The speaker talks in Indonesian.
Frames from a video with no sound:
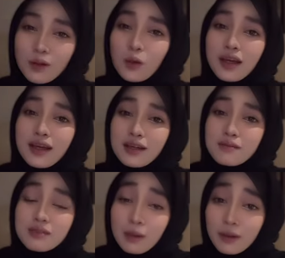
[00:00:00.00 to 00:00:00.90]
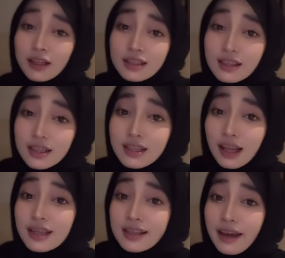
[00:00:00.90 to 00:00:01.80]
Oke, sampai di sini
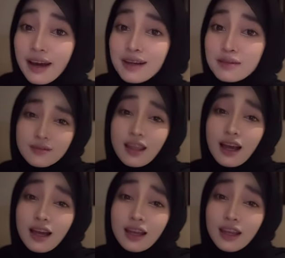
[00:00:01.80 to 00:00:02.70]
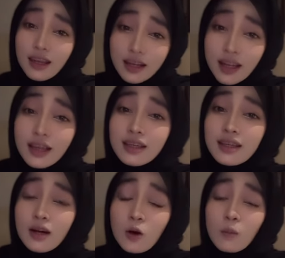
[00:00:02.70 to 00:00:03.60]
jelas ya. Nah, ini ada lagi
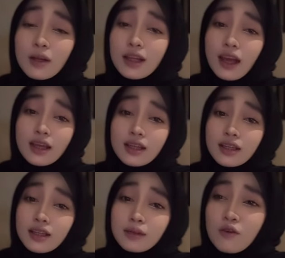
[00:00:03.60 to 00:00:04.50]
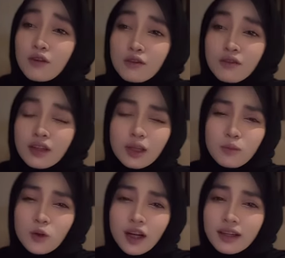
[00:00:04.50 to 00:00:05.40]
yang komen kayak gini. VV ini
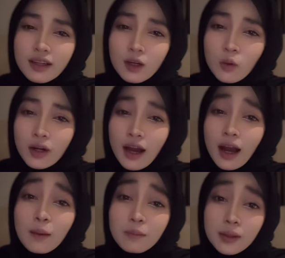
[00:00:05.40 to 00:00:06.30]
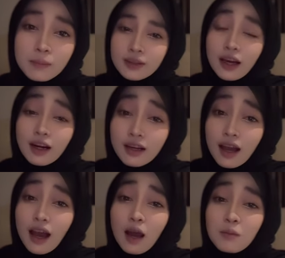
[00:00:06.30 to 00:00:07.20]
bukan dari keluarga Habib
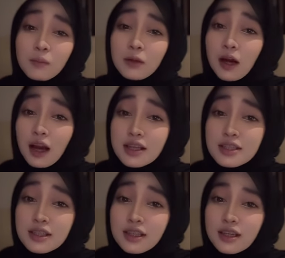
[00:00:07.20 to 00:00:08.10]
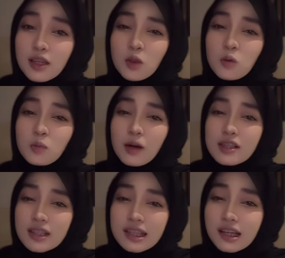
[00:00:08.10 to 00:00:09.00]
karena Habib yang asli itu
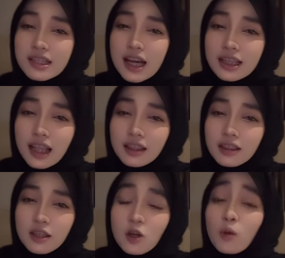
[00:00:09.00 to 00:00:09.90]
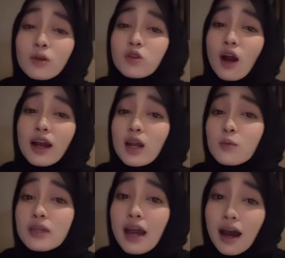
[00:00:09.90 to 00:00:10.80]
pasti tercatat di Robito
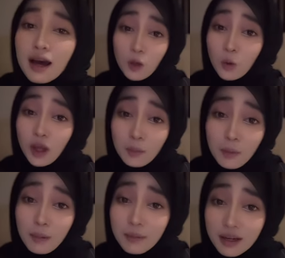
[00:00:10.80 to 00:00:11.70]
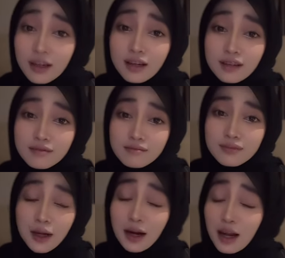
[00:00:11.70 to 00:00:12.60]
Alawiyah. Loh ya memang bener
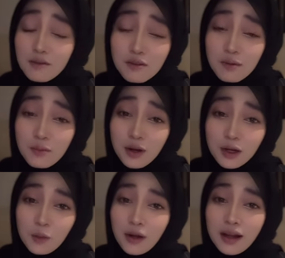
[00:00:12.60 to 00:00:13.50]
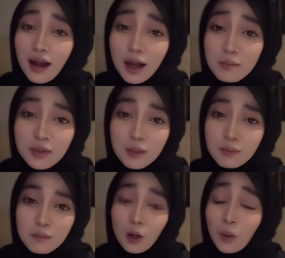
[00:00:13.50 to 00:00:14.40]
karena VV bukan keluarga Habib
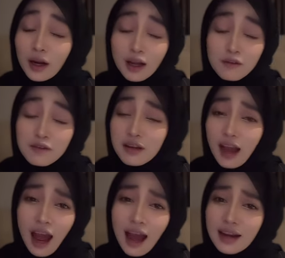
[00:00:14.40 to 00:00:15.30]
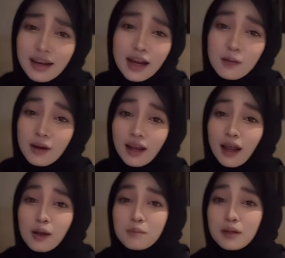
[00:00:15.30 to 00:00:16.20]
keluarga VV nggak ada yang dipanggil
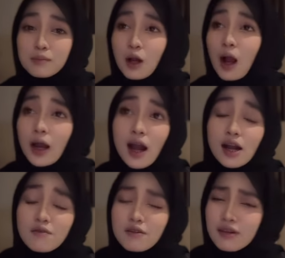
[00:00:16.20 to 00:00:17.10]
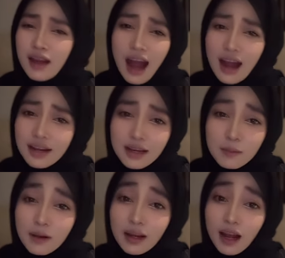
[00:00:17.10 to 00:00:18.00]
Habib kakek-kakek VV nggak ada yang
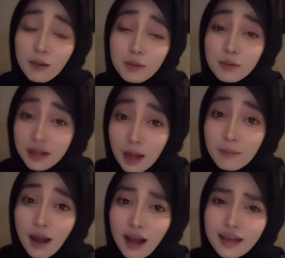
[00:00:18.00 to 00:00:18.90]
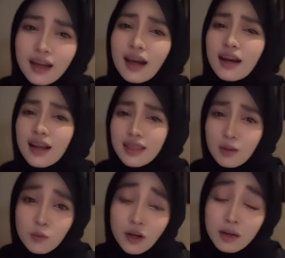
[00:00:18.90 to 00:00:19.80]
dipanggil Habib kenapa? ya karena kita
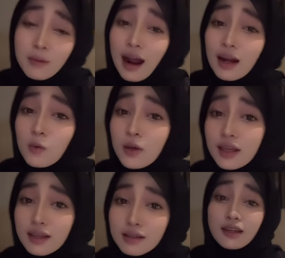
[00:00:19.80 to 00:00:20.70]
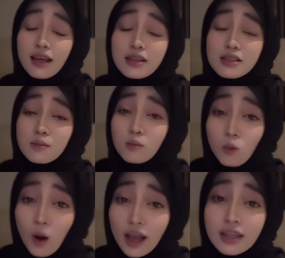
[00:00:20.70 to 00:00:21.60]
bukan Baalwi dan
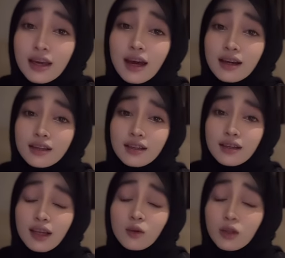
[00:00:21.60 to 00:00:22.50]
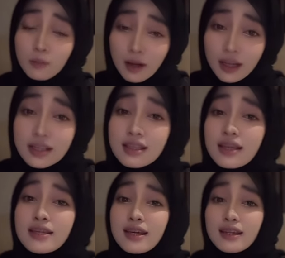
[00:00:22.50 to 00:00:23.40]
semuanya itu dipanggil
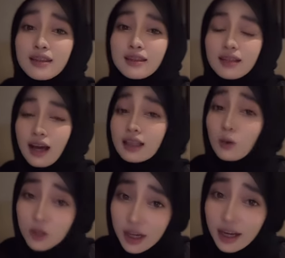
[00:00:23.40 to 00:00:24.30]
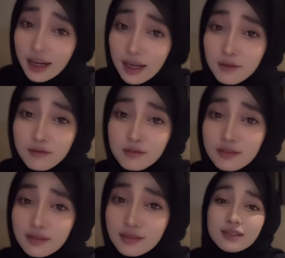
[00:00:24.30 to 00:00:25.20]
Sayyid atau Syarif
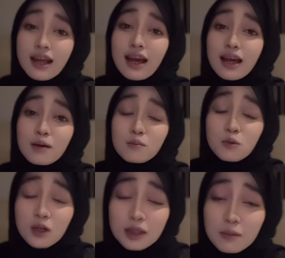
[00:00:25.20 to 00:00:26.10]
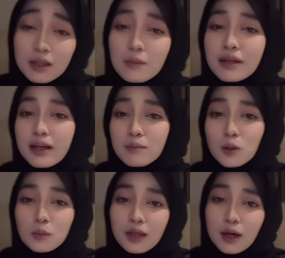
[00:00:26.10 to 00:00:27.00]
Nah, buat teman-teman yang
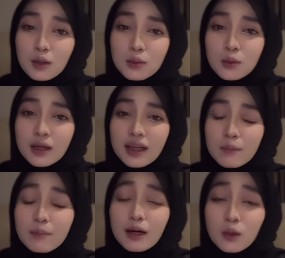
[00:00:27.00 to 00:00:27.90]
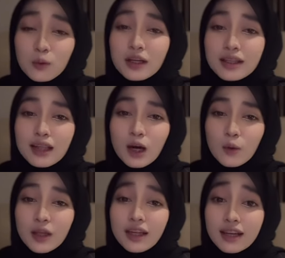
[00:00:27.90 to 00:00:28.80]
belum tahu, ini perlu
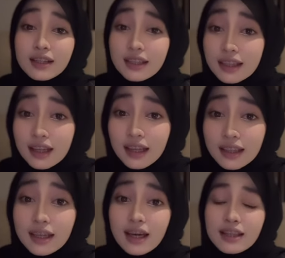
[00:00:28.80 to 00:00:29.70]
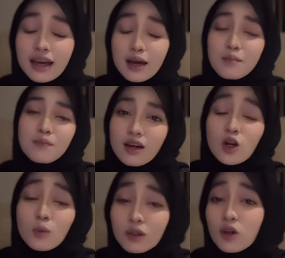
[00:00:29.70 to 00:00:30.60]
diketahui dan diingat-ingat ya.
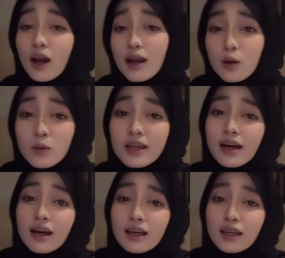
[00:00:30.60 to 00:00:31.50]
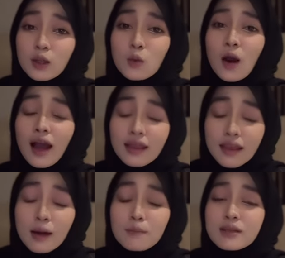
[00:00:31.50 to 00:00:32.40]
Robito Alawiyah itu
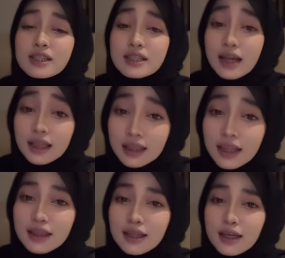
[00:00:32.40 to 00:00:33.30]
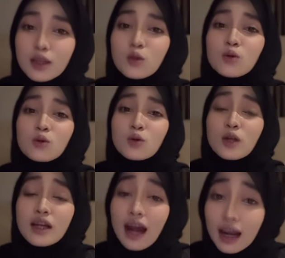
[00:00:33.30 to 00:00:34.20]
hanya mencatat
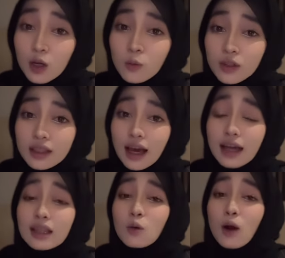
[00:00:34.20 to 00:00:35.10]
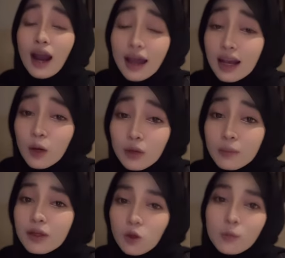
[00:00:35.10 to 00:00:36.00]
keturunan Alwi atau Alawi
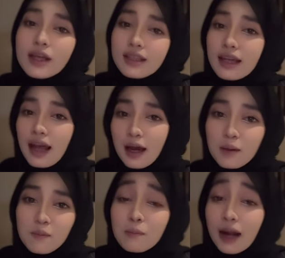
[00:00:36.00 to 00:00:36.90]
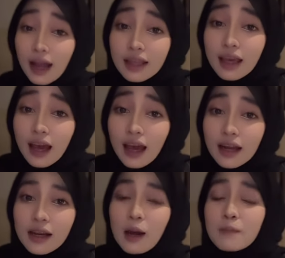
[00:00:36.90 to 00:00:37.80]
bin Ubaidillah. Makanya
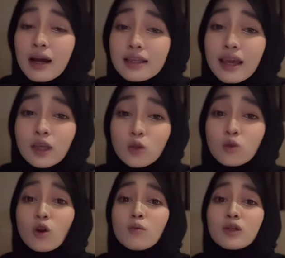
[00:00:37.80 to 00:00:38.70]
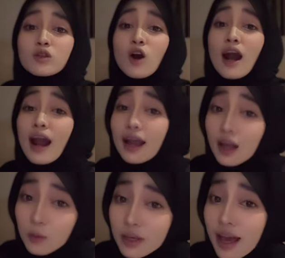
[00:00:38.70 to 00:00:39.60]
namanya itu Robitoh
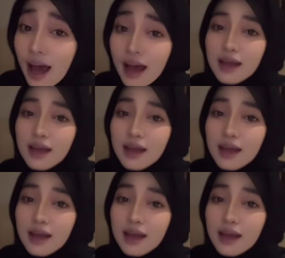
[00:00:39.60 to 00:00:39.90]
Alawiyah.